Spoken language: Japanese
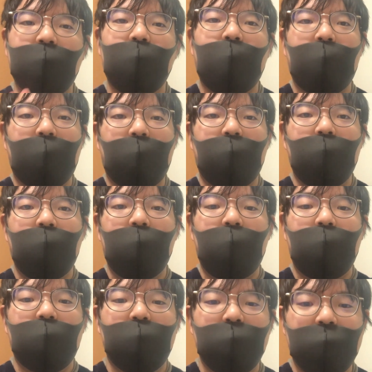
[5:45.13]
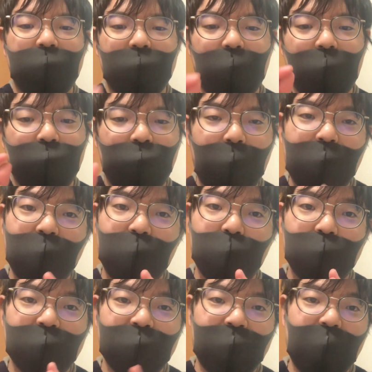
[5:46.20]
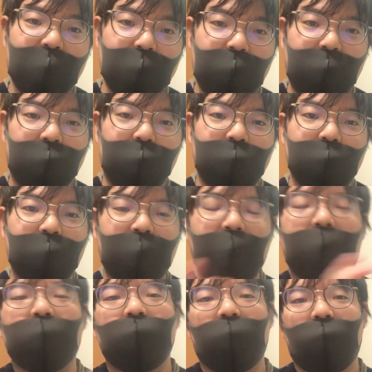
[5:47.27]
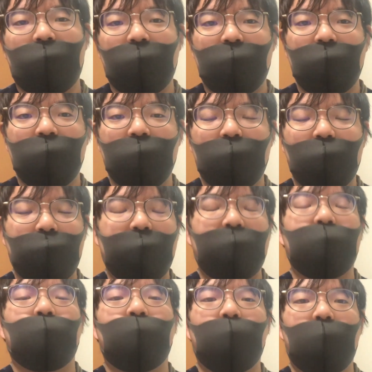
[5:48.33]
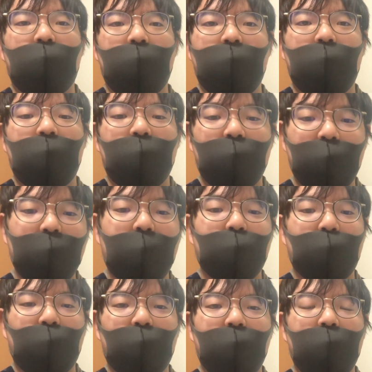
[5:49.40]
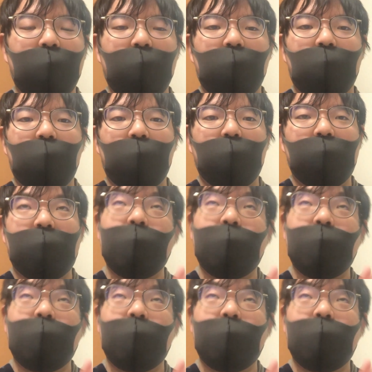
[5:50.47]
だから、実際に勉強をしながら書くんですよ。その勉強法を。となると、こう、